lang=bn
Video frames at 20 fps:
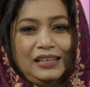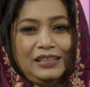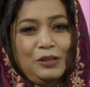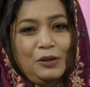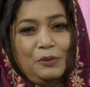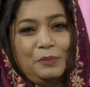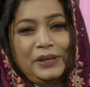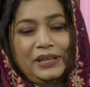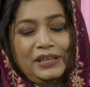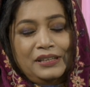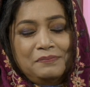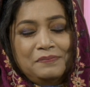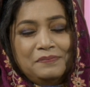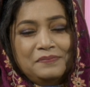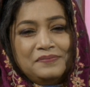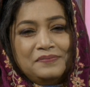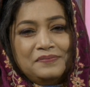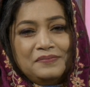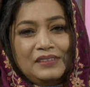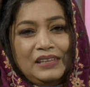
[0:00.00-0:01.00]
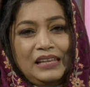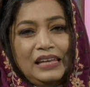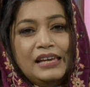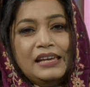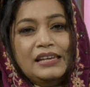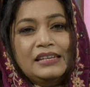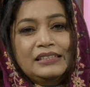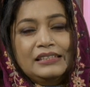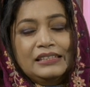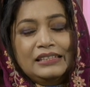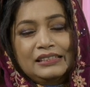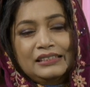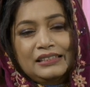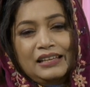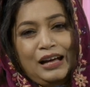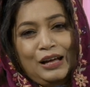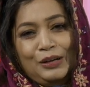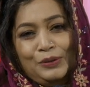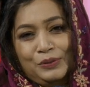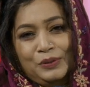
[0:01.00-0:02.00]
তবে এই ঈদ
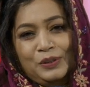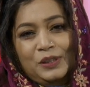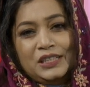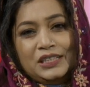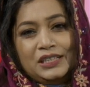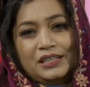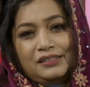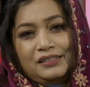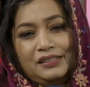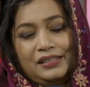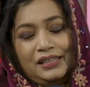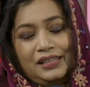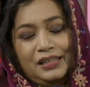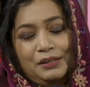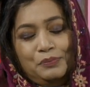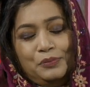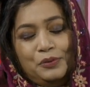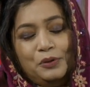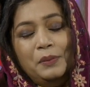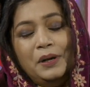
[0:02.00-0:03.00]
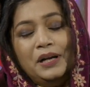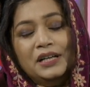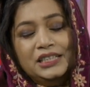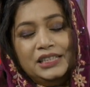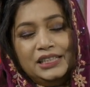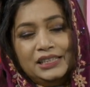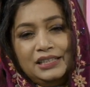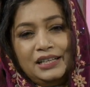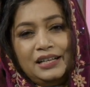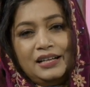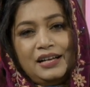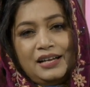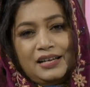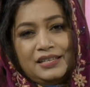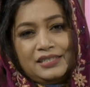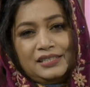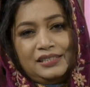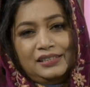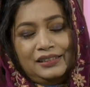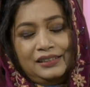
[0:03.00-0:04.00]
আনন্দের সাথে প্রবাসী যারা
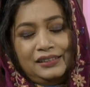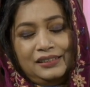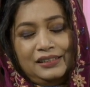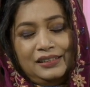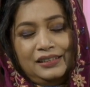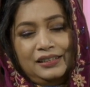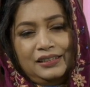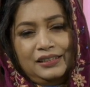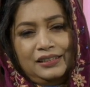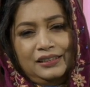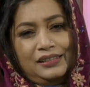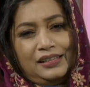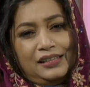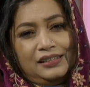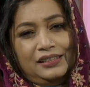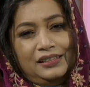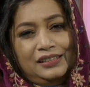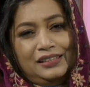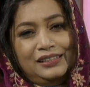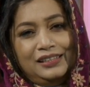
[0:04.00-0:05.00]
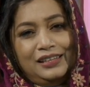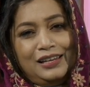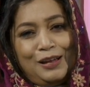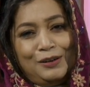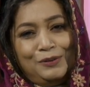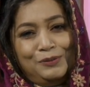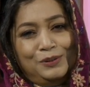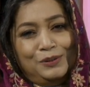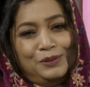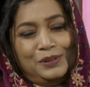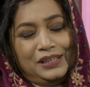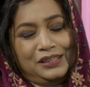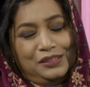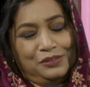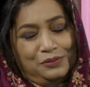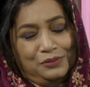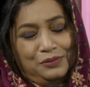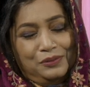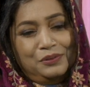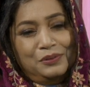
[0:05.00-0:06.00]
আছেন তাদের ঈদের আনন্দটা একটু
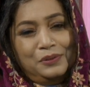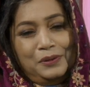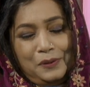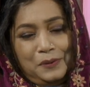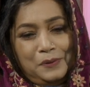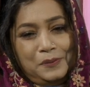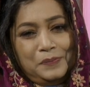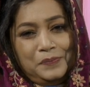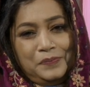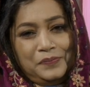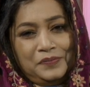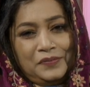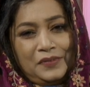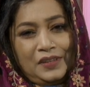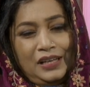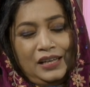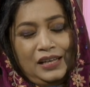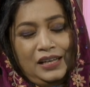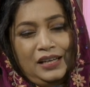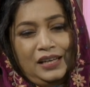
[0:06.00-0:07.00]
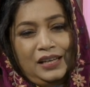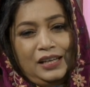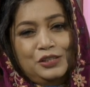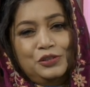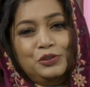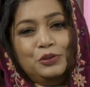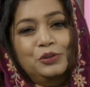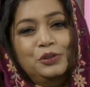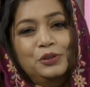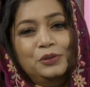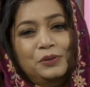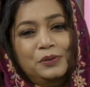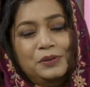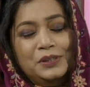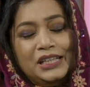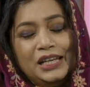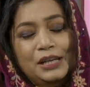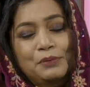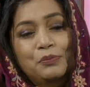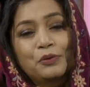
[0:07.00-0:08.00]
অন্যরকম যদিও
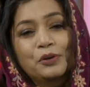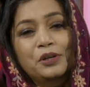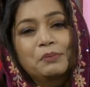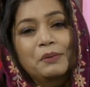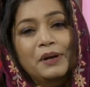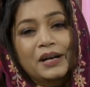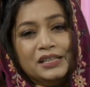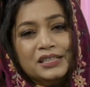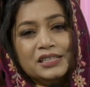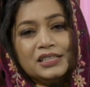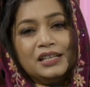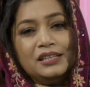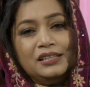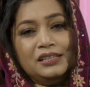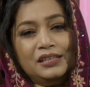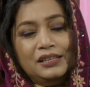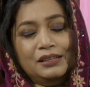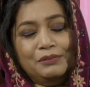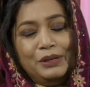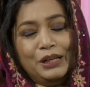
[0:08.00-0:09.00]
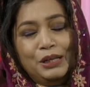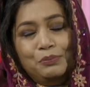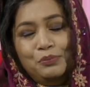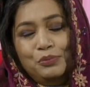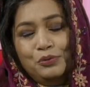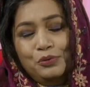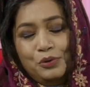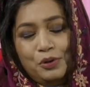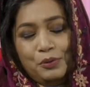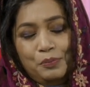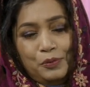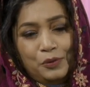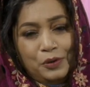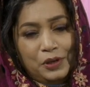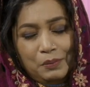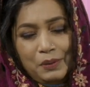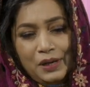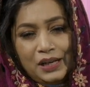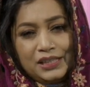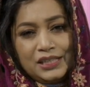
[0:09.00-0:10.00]
সেই পরিবারের সাথে মানে পুরো
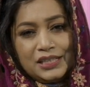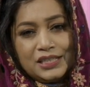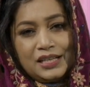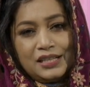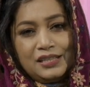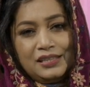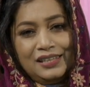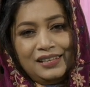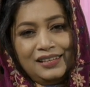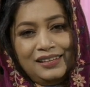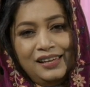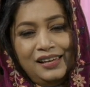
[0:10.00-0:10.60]
পরিবারের সাথে